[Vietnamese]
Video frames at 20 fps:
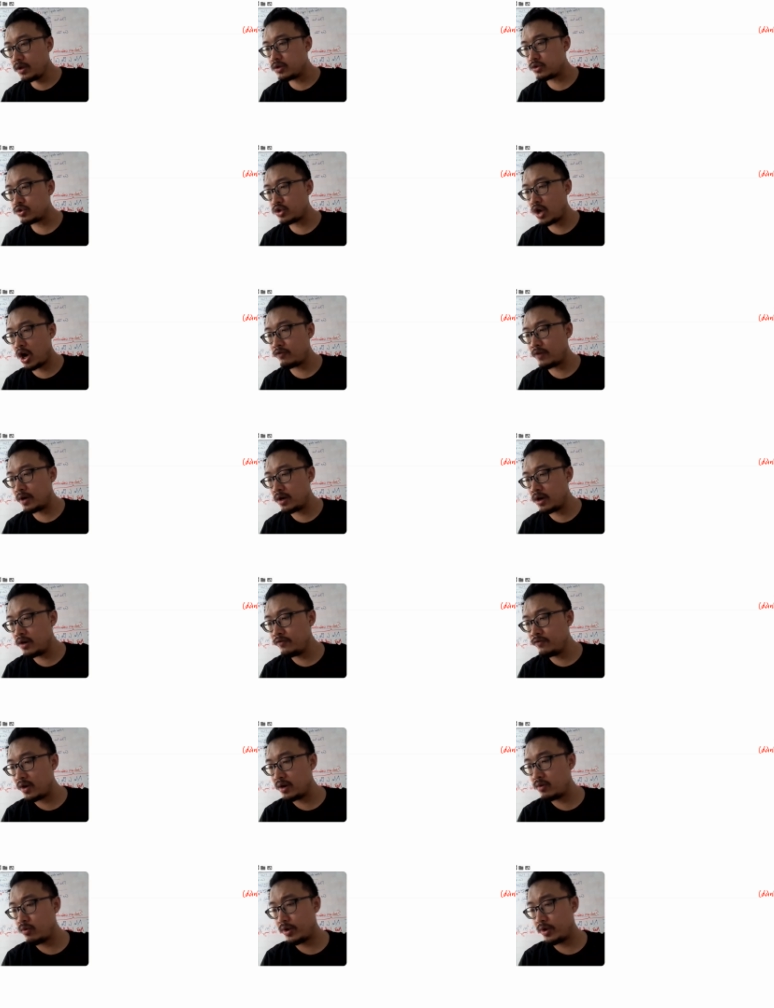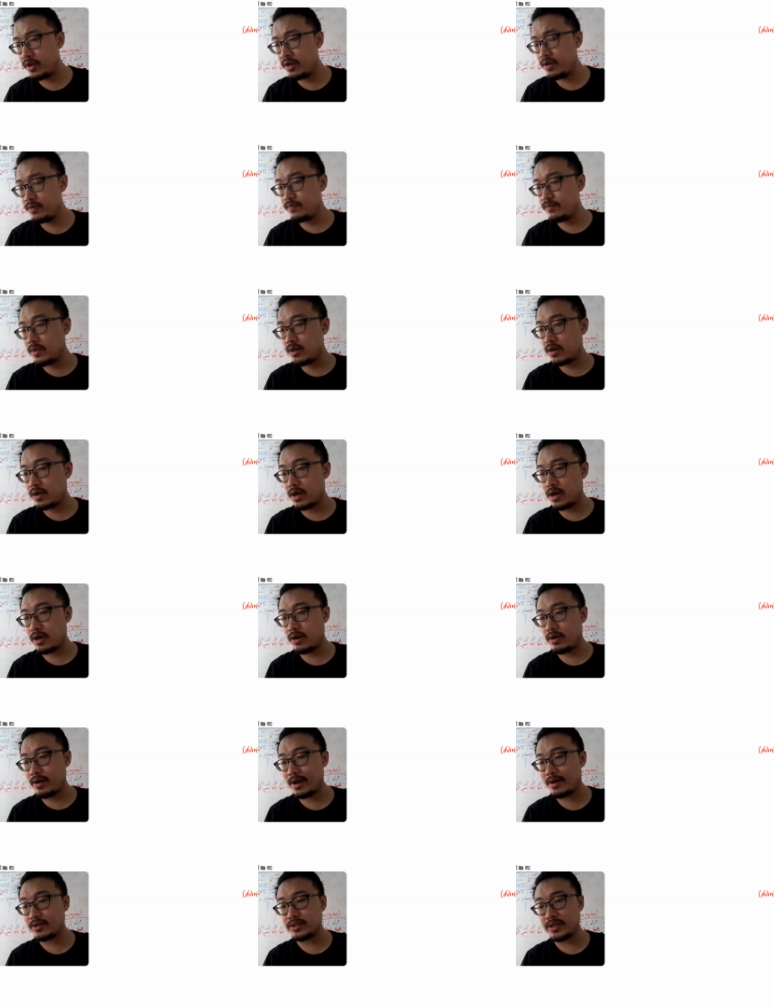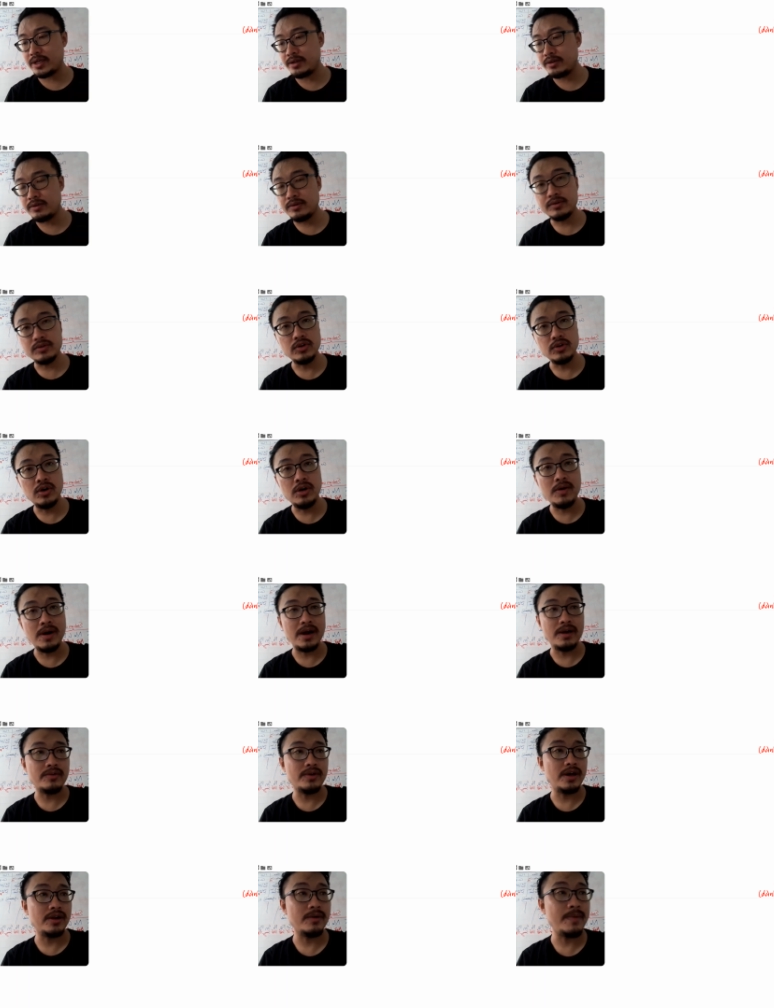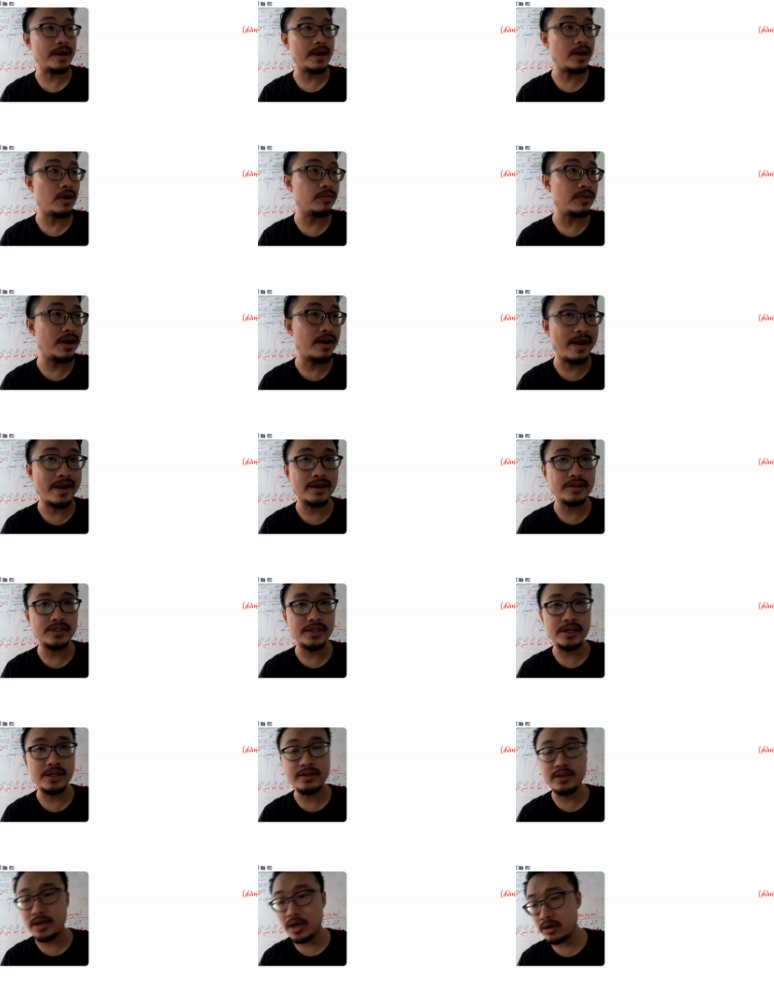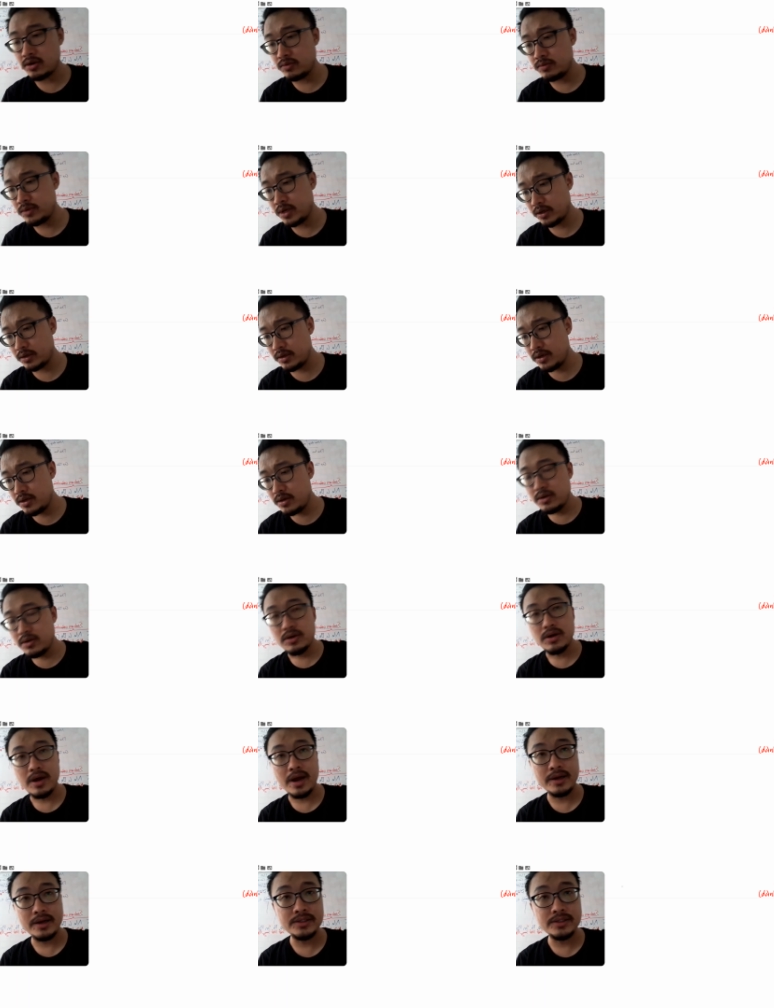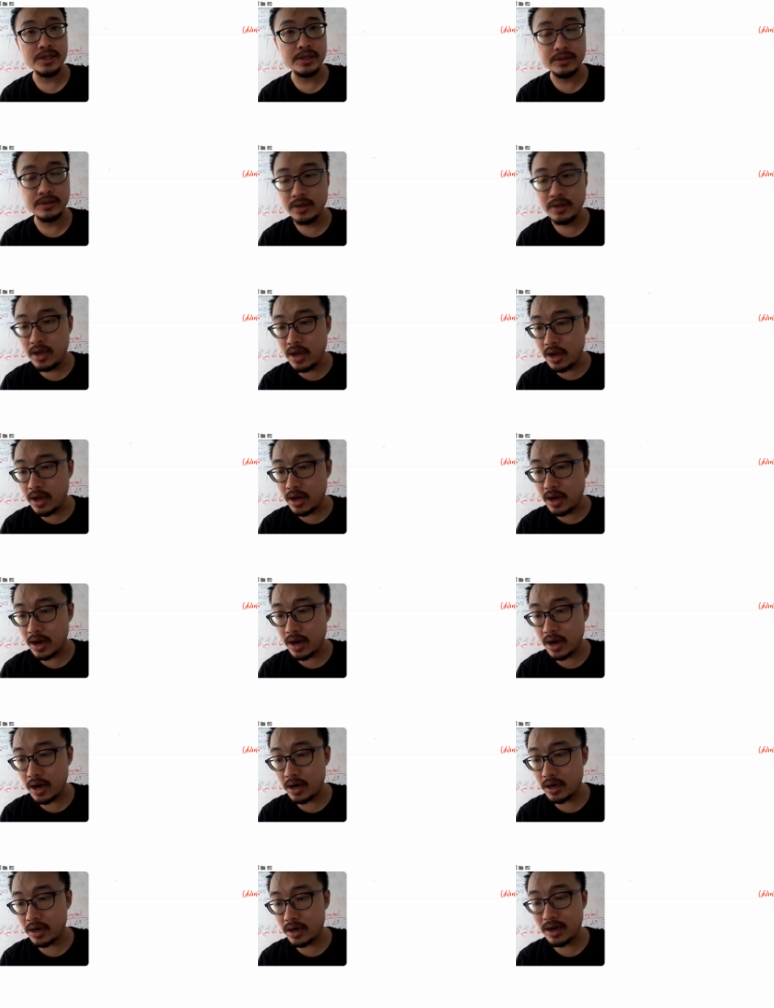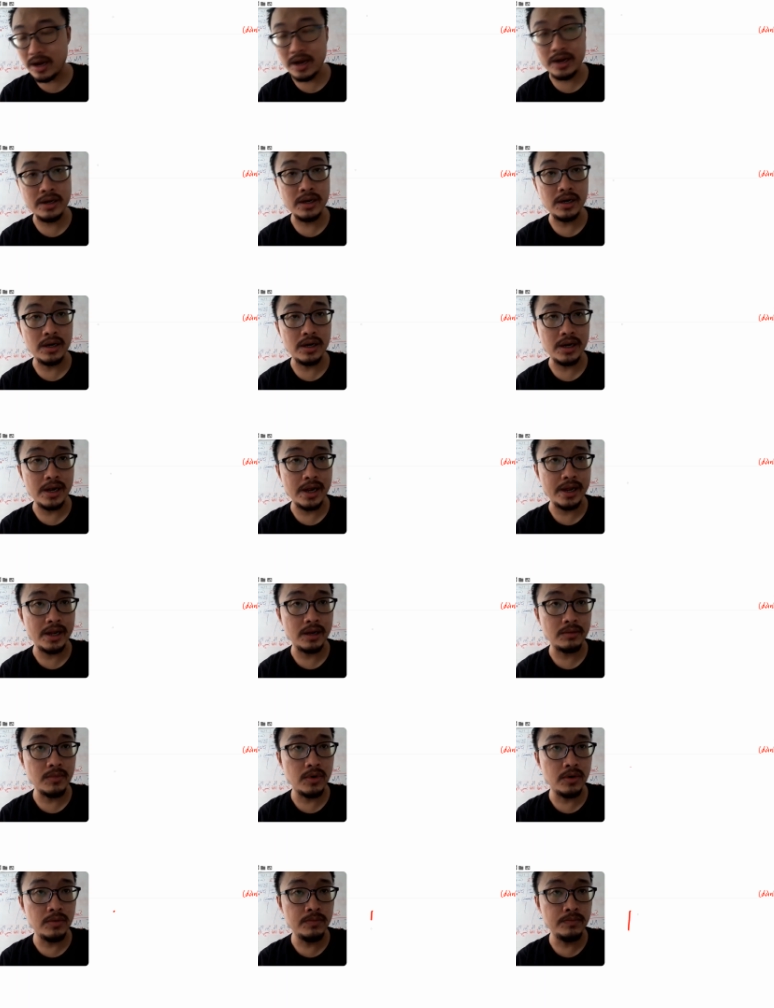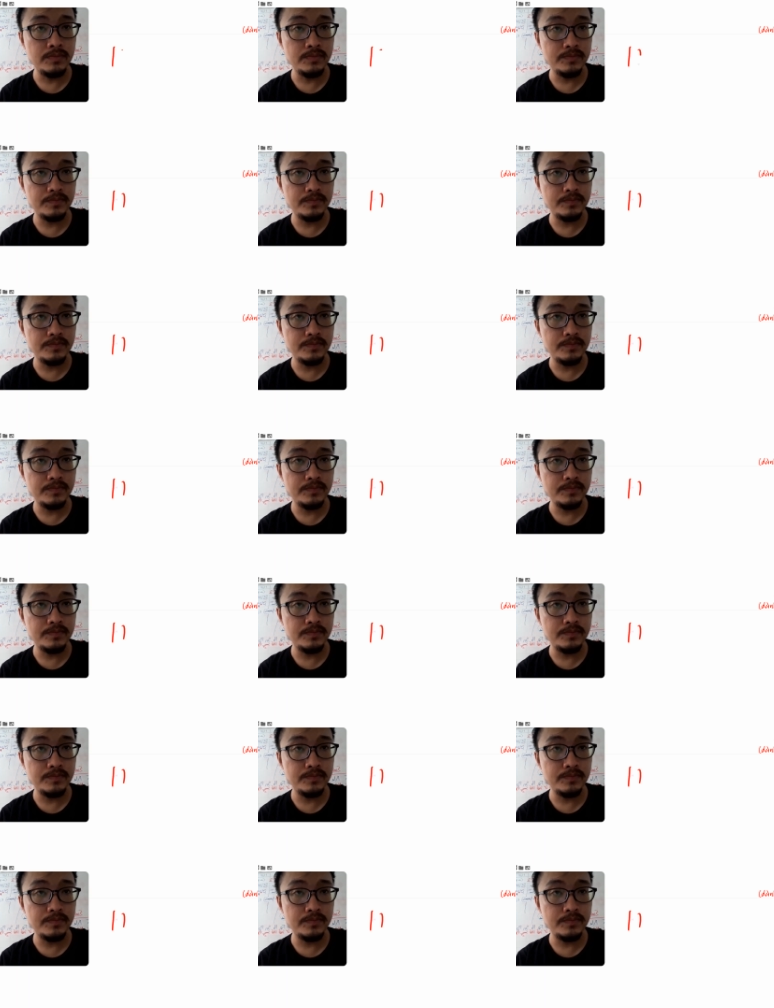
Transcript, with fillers: cho phản ứng phân hủy à, hai cái hydrogen đúng không ạ à? hoặc là các bạn đọc là hai cái hydrogen gì đó cũng được hai cái hydrogen uh, N2H4